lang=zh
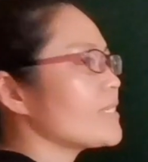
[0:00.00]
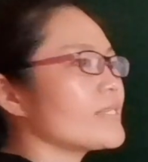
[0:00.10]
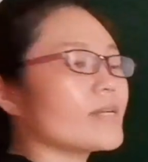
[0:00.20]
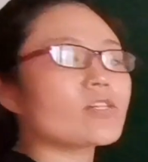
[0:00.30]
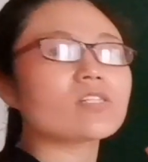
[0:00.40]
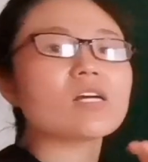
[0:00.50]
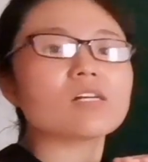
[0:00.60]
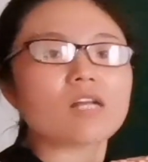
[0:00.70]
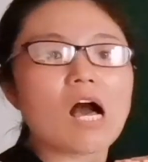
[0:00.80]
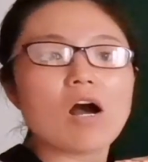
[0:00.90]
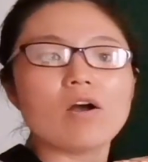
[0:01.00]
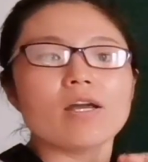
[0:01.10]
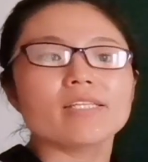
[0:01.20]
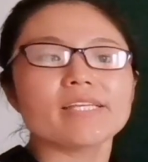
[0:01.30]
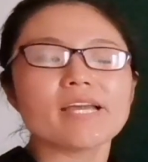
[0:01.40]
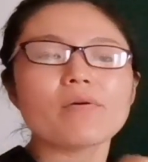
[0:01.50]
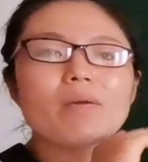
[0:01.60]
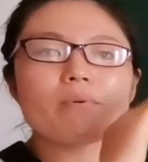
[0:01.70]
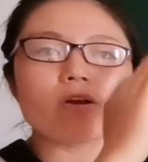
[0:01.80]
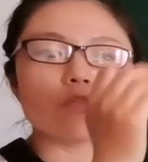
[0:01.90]
写正了，千
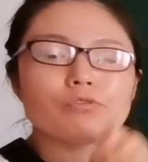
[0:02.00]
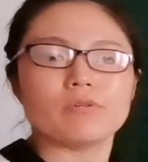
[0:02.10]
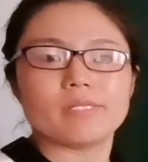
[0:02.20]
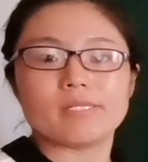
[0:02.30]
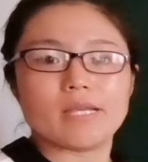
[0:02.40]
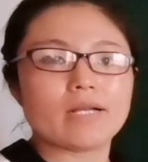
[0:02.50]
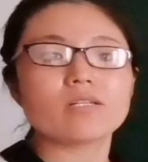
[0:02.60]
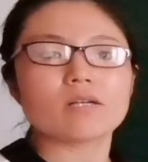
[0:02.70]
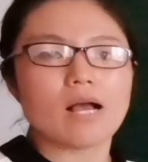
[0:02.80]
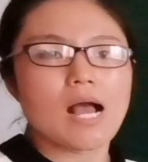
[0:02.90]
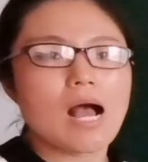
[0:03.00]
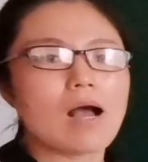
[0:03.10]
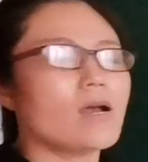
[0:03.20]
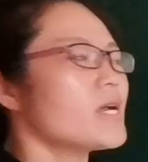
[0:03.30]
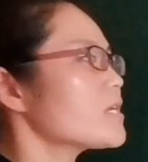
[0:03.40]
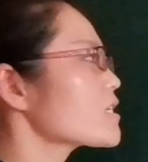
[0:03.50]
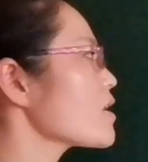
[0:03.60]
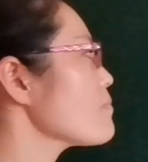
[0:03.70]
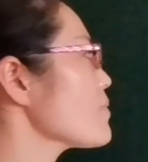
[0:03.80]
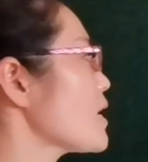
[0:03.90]
万不要取斜视啊！
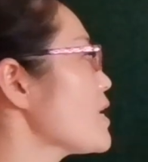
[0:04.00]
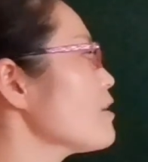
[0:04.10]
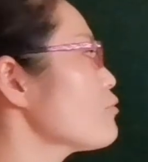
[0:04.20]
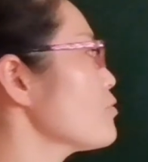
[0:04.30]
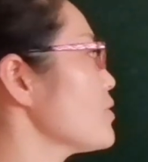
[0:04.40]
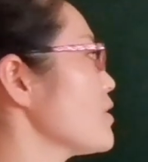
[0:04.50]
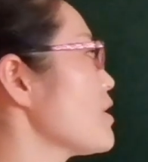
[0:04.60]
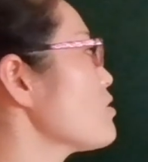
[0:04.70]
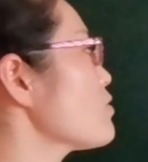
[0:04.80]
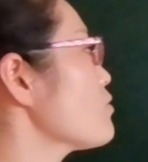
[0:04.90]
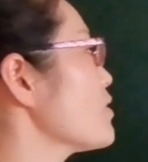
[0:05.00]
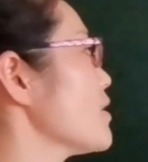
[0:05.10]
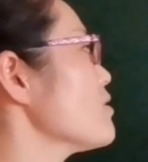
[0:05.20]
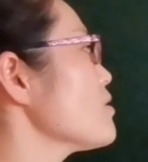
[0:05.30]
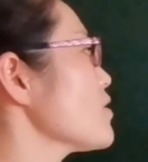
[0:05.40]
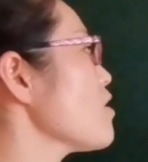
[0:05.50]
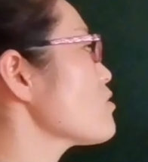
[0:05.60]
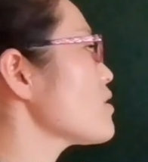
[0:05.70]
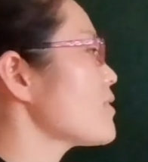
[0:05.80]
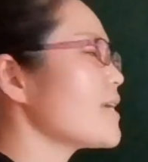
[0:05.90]
这个“敏”一取斜视，斜视你要
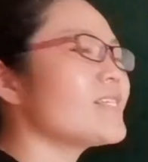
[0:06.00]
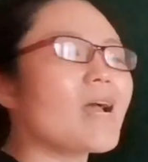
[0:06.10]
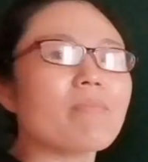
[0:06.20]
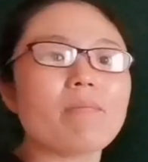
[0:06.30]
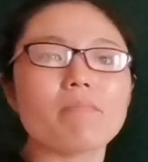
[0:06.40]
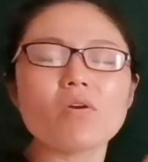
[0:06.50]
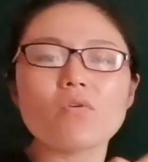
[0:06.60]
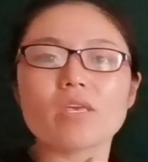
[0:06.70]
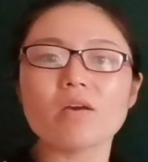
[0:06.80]
知道，它下面没有一